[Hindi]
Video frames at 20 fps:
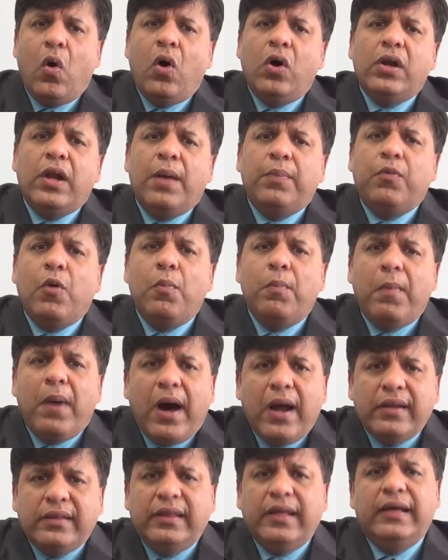और आपको
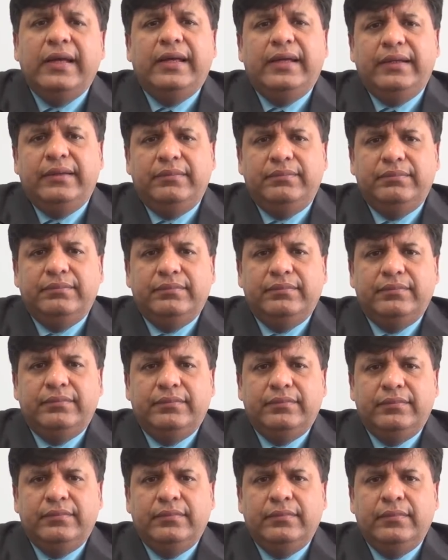मारता है
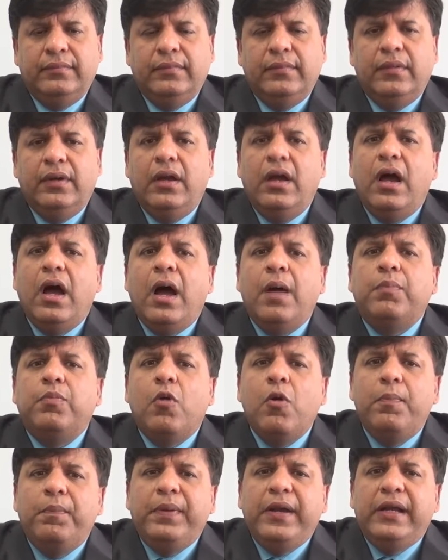
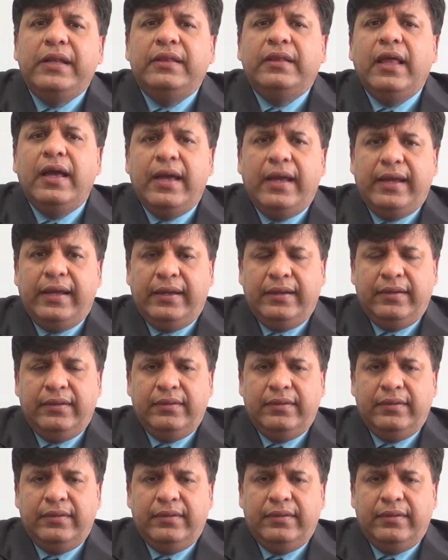आपको पीटता है